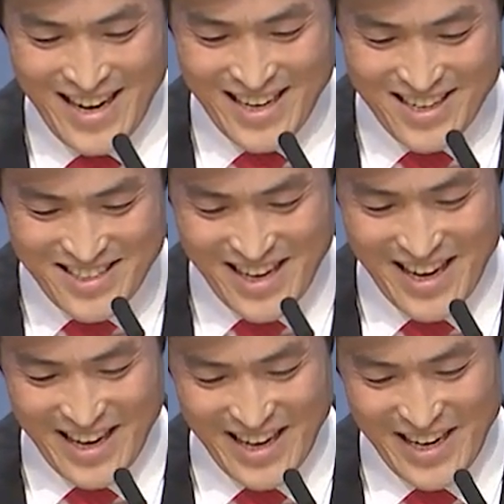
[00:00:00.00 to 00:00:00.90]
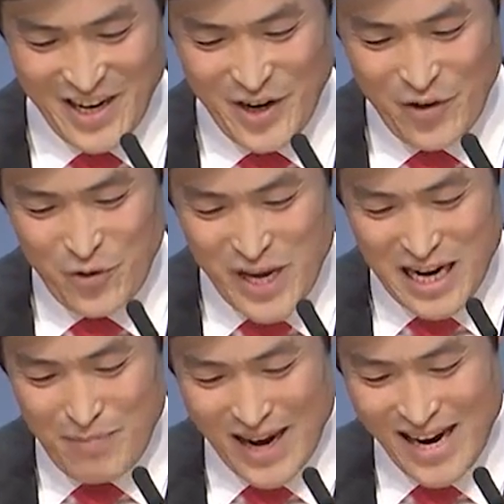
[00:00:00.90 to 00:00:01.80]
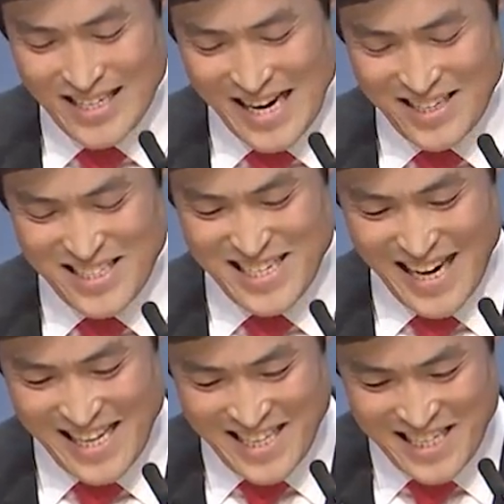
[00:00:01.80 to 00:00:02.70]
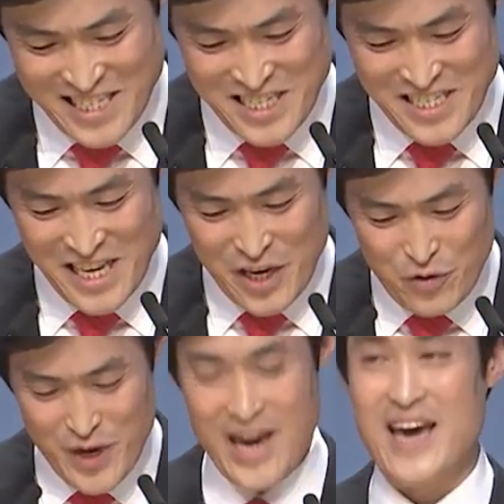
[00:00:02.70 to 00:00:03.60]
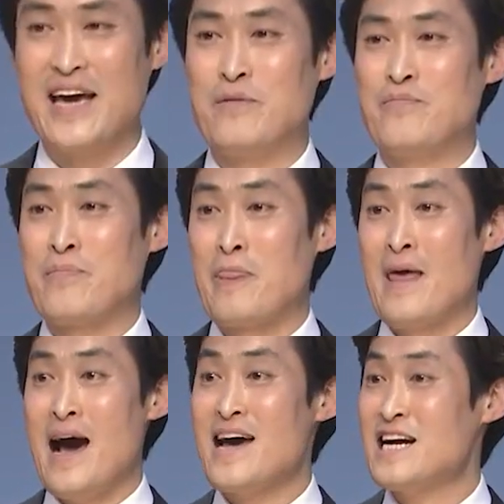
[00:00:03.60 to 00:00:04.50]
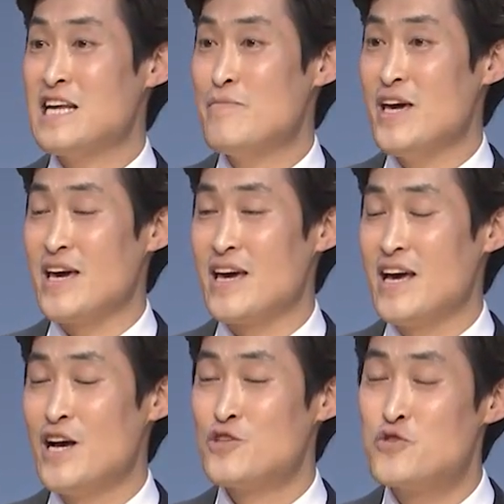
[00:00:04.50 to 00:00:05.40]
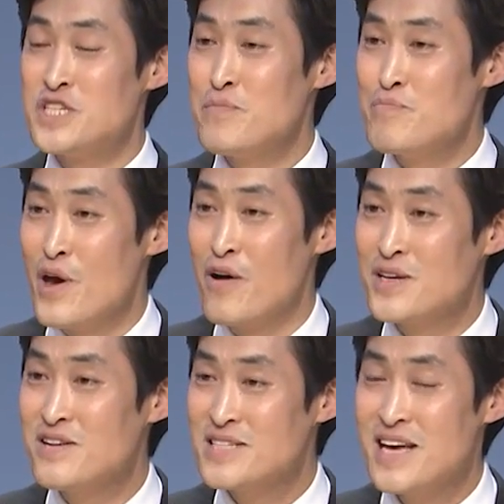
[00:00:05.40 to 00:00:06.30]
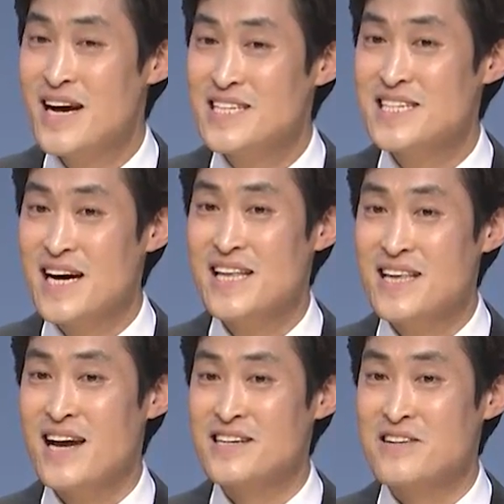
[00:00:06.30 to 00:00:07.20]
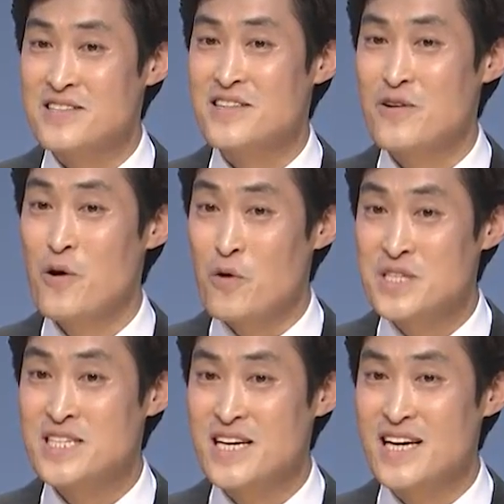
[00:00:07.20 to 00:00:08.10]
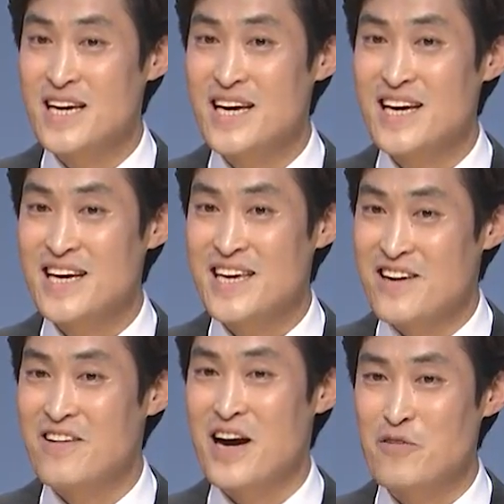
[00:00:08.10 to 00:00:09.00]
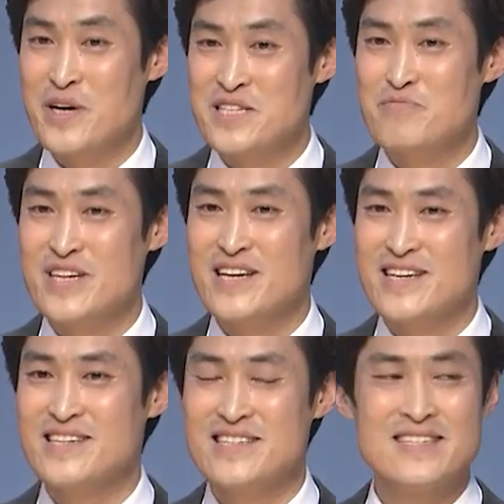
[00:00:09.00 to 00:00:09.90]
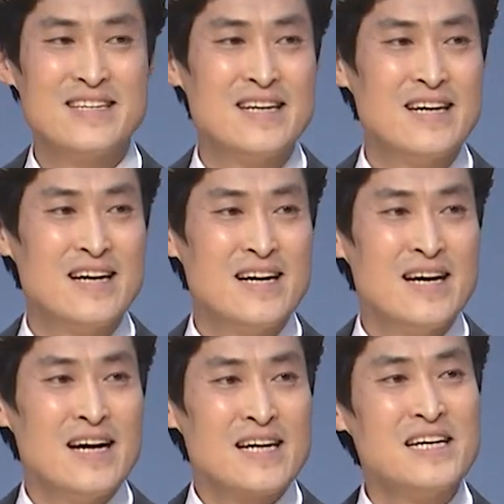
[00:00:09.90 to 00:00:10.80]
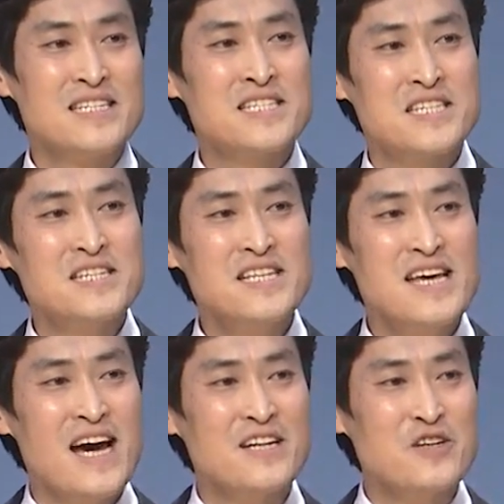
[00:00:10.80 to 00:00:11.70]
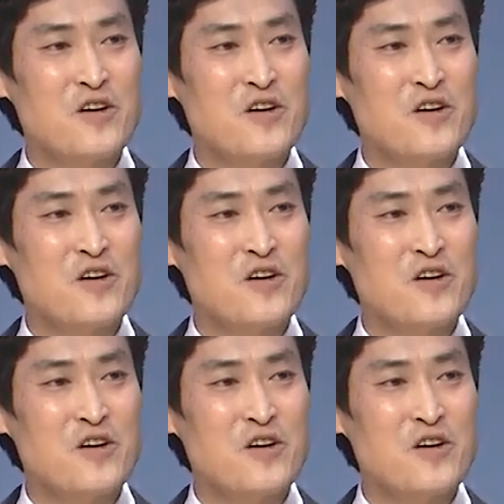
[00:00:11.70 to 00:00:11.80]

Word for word: 그런데 우리가 바라는 이런 짜릿한 승리 이후에 하나님이 주신 명령 세 가지가 있다는 것 혹시 기억하고 계십니까? 그 승리하는